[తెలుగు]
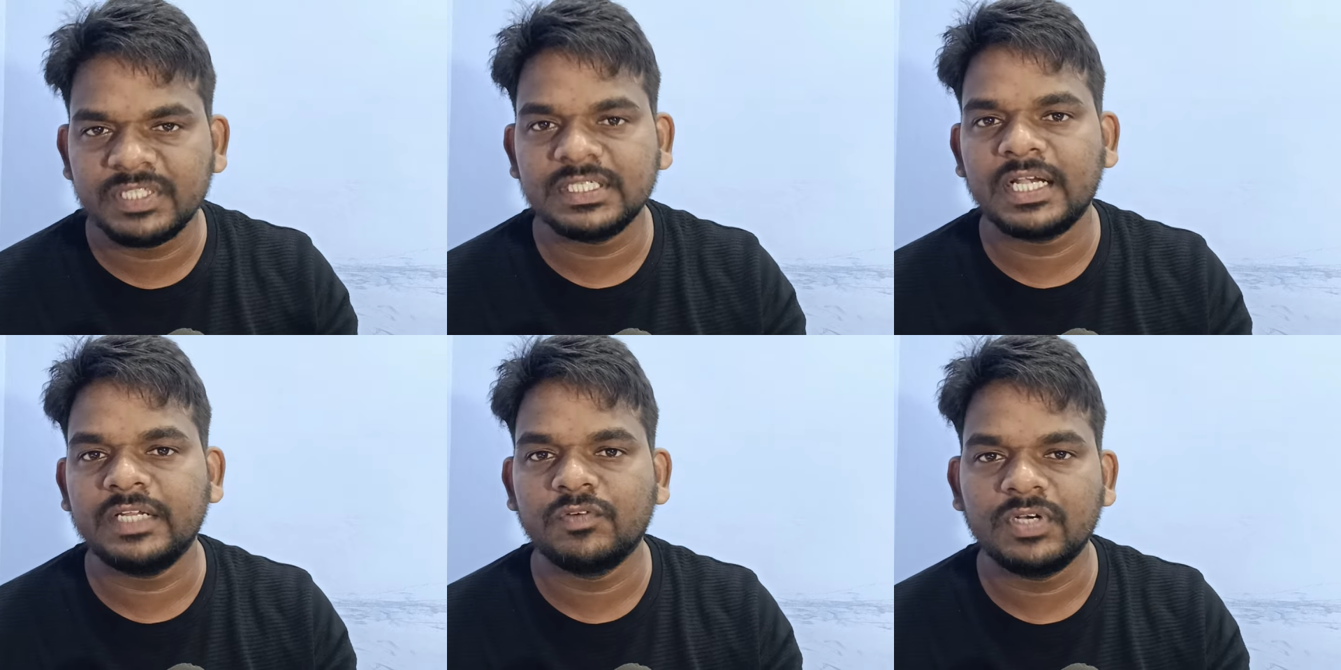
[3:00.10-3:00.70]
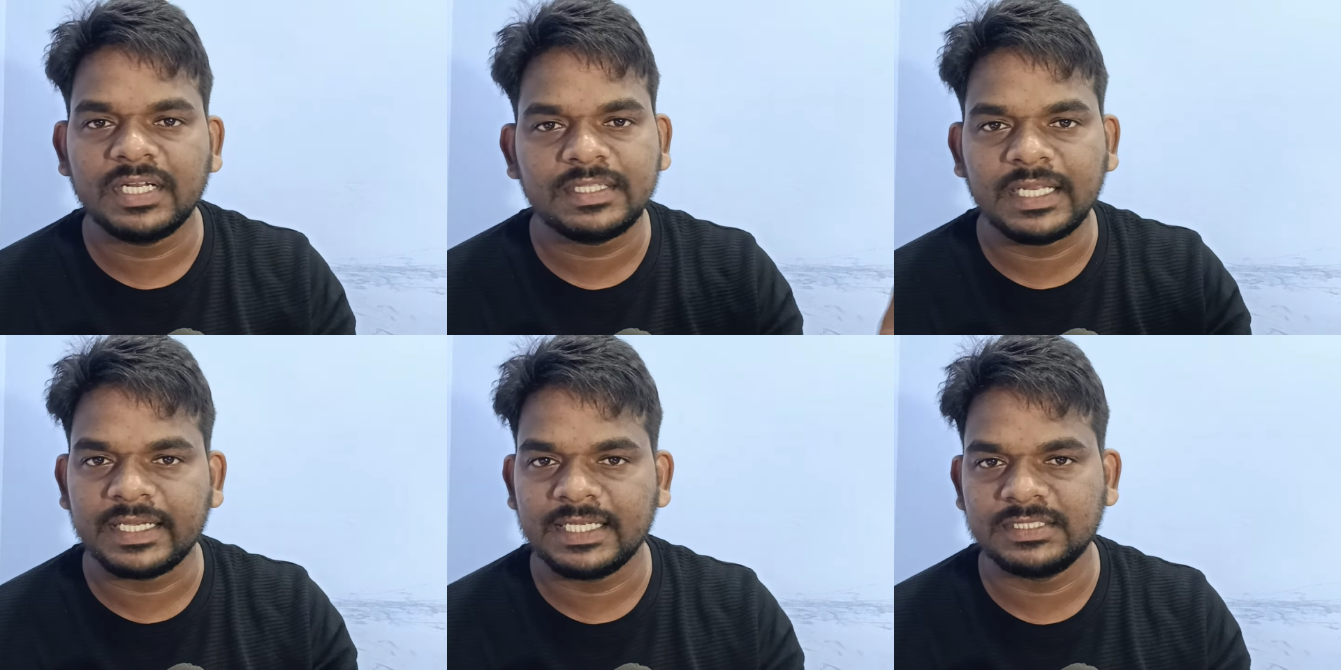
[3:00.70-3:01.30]
మెజారిటీ ఓట్ అనేది
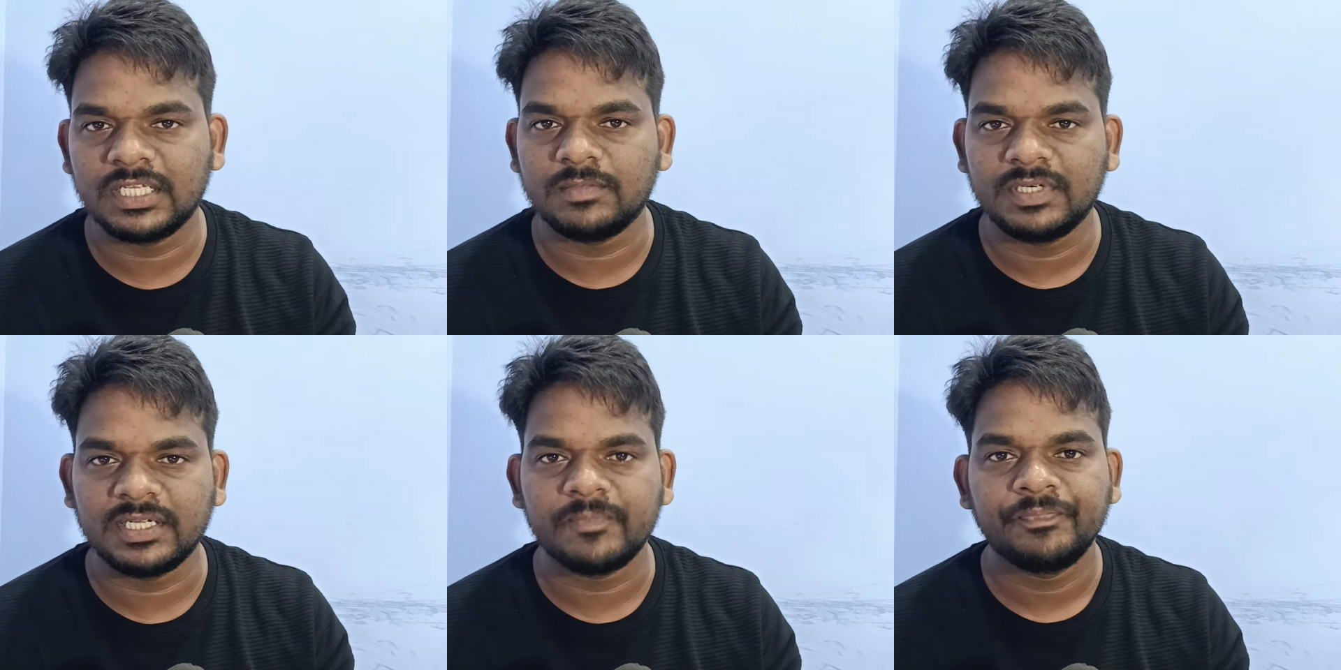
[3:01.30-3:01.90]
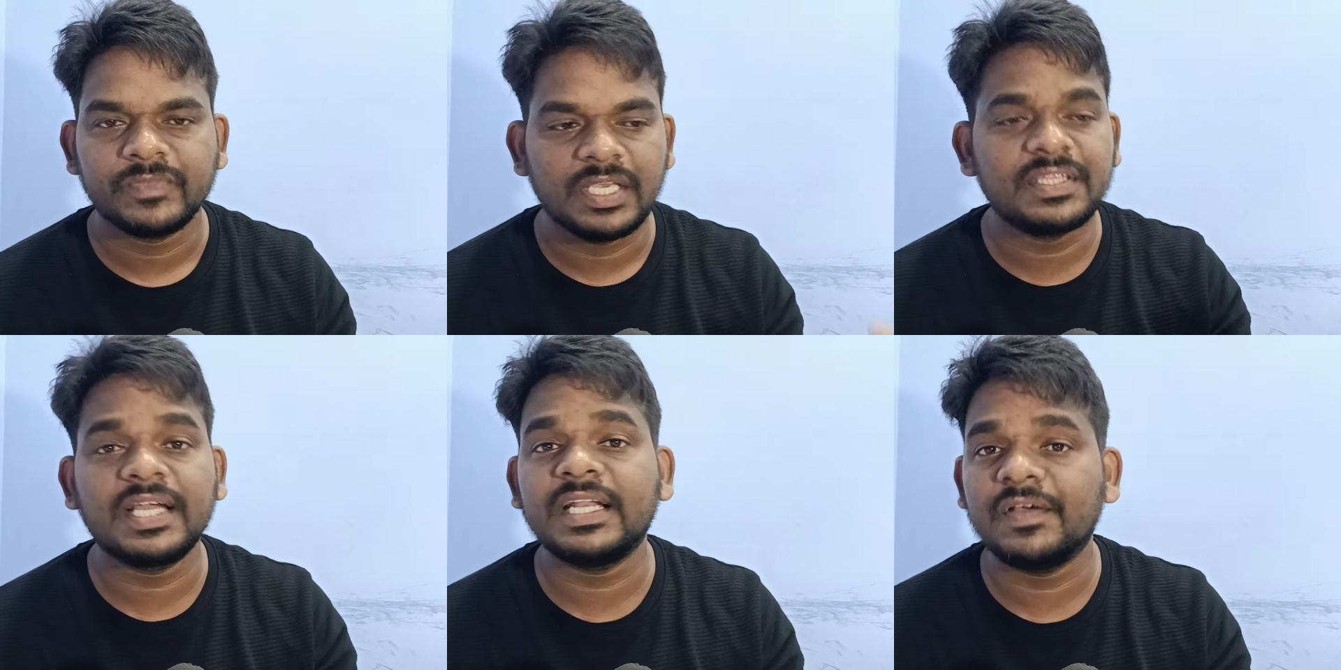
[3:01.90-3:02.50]
తనకేసారు అనమాట
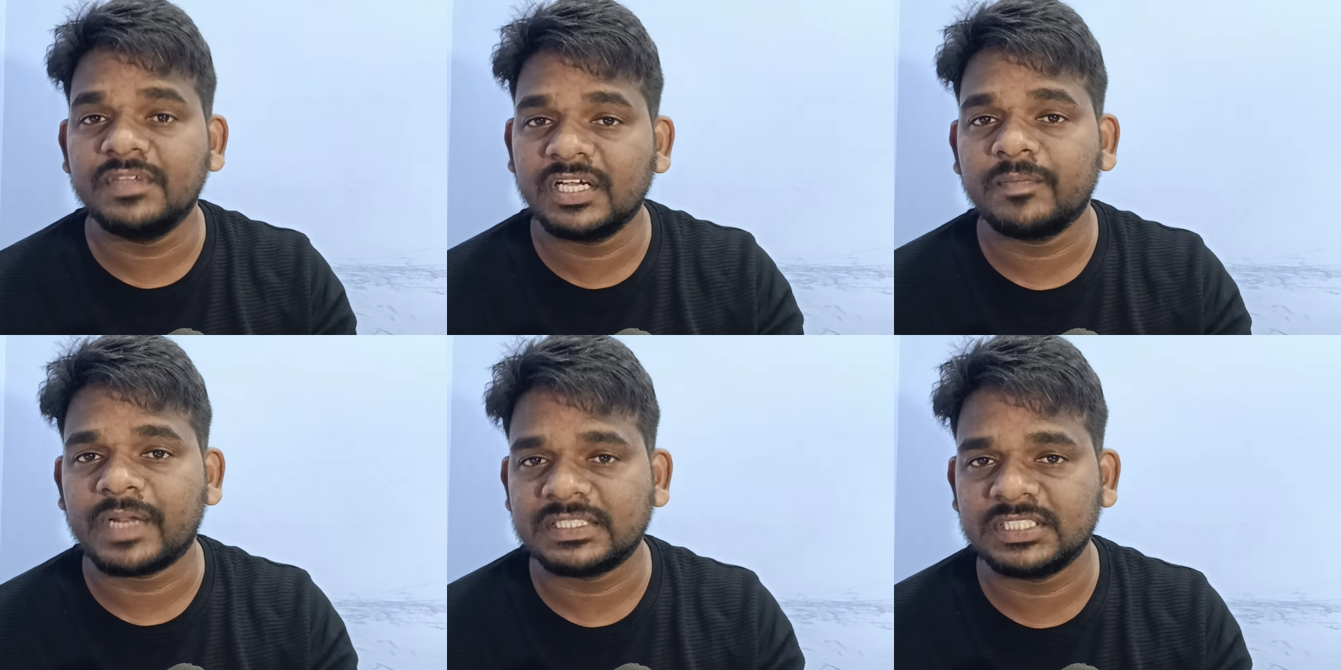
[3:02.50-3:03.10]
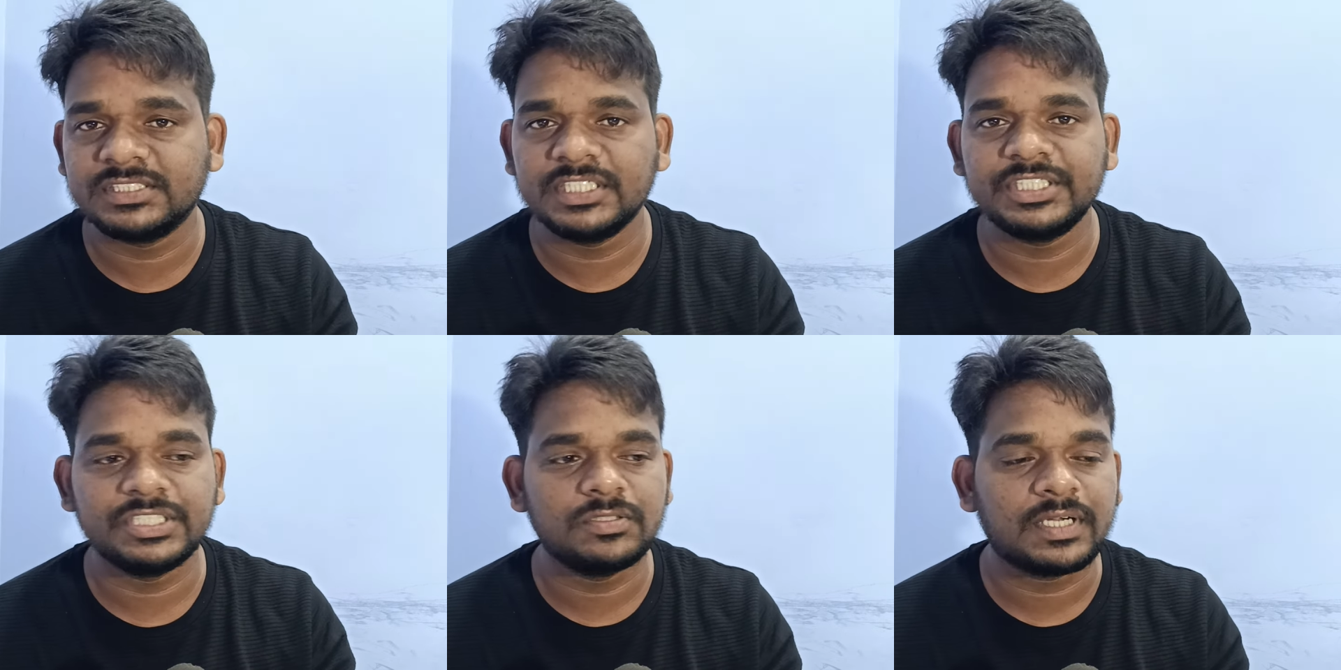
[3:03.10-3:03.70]
ఎందుకంటే ఆ విధంగా ప్రాసెస్
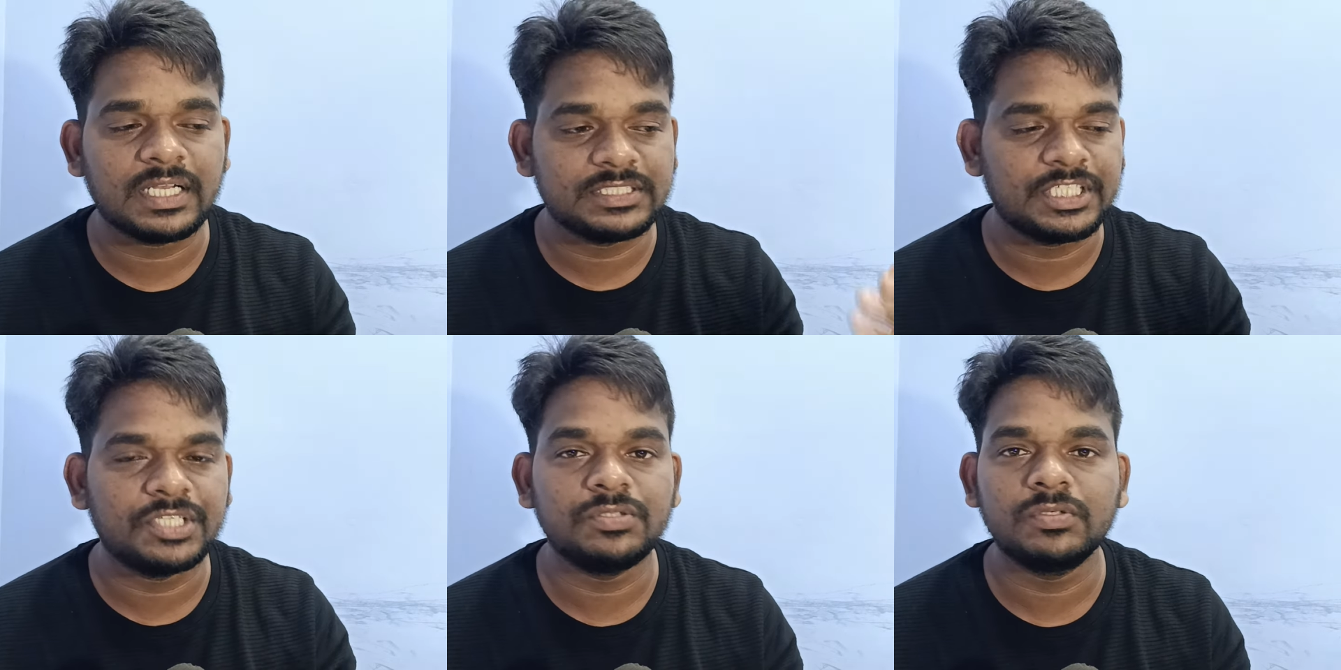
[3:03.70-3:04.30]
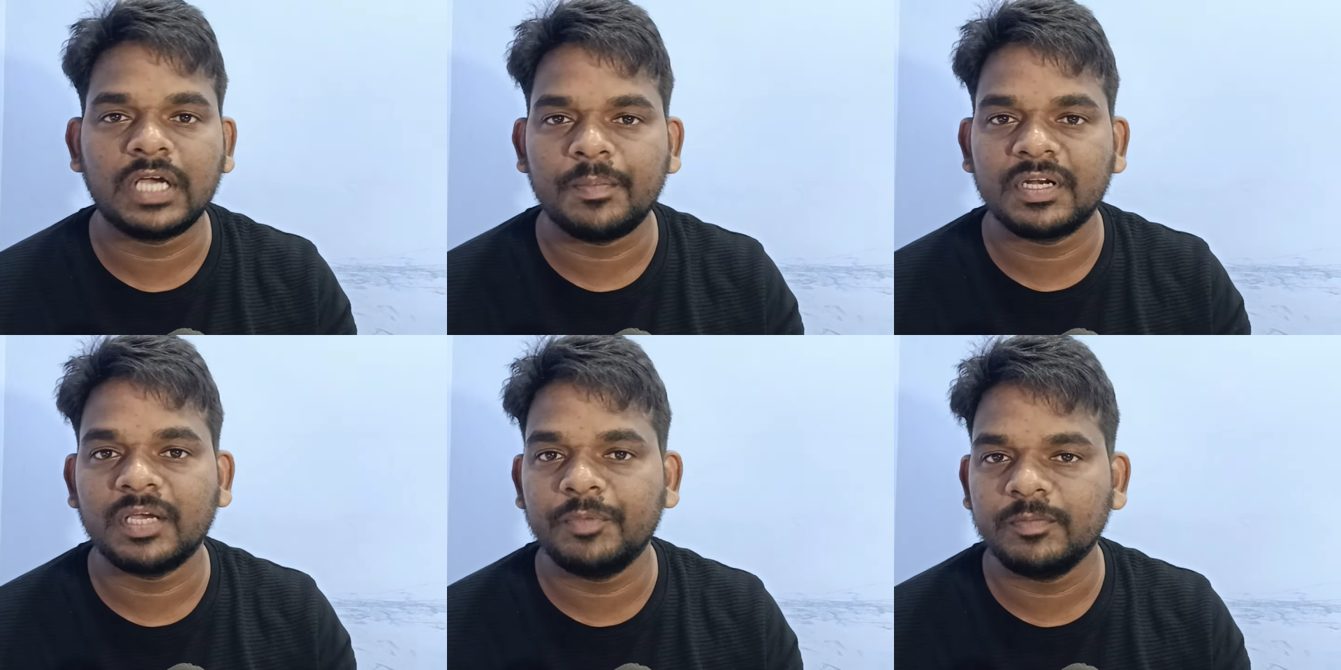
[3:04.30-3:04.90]
చేసిండు అట్లా చేయొద్దు
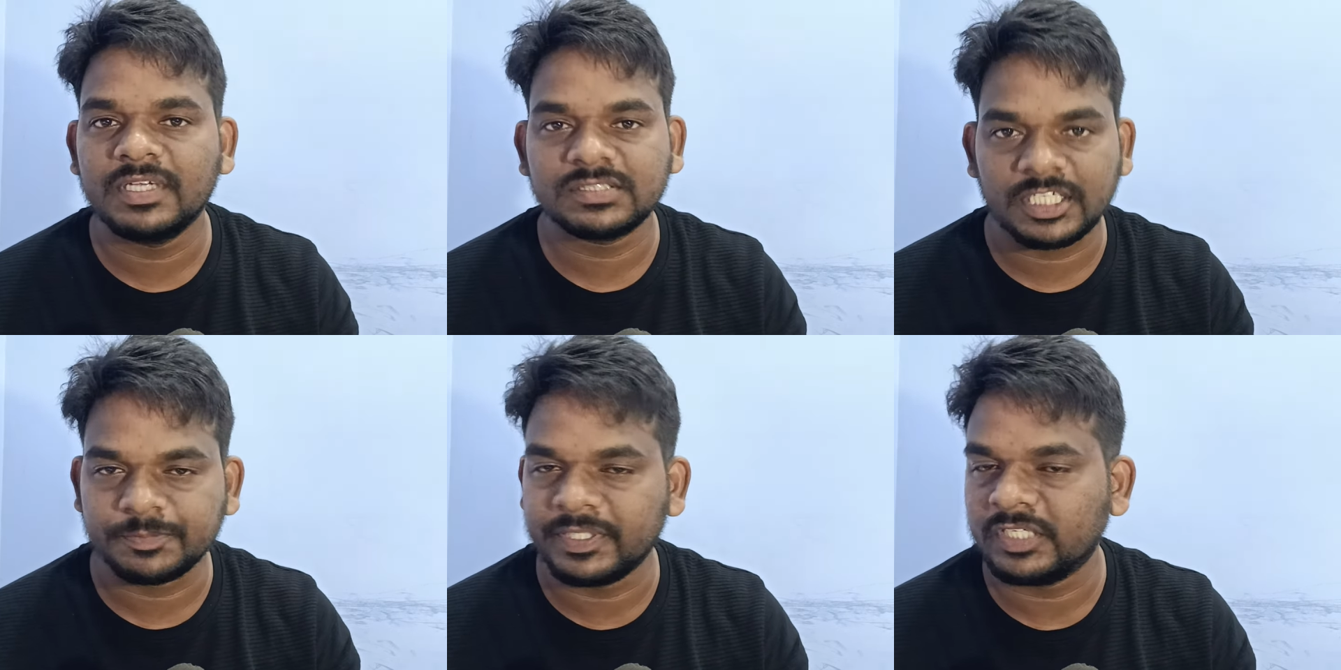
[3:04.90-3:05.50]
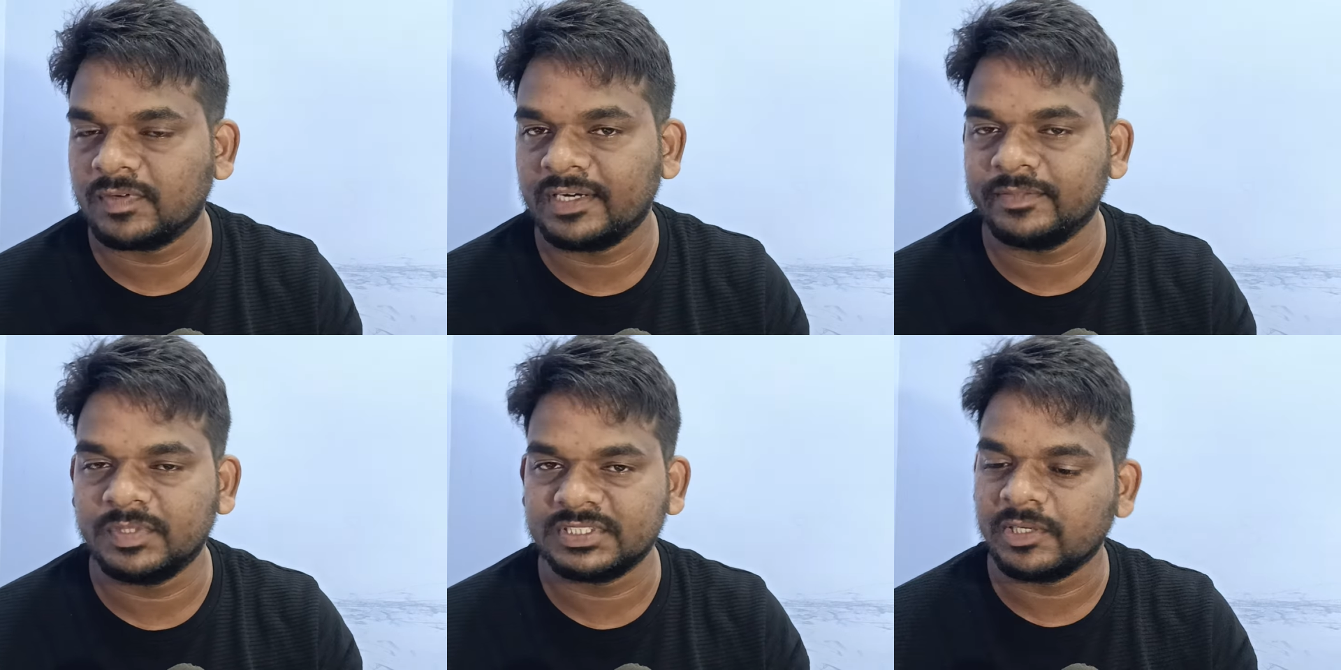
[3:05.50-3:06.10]
కామన్గా బిగ్ బాస్కి రెస్పెక్ట్
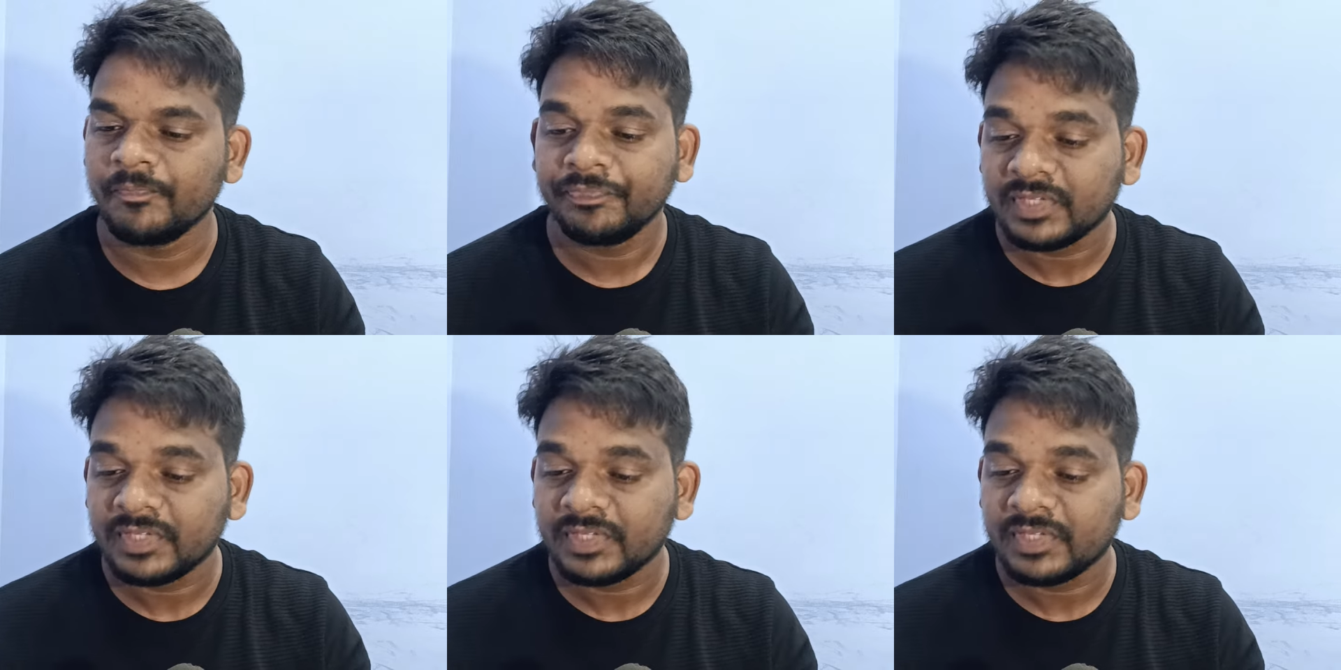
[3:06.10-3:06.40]
ఇవ్వాలని చెప్పేసి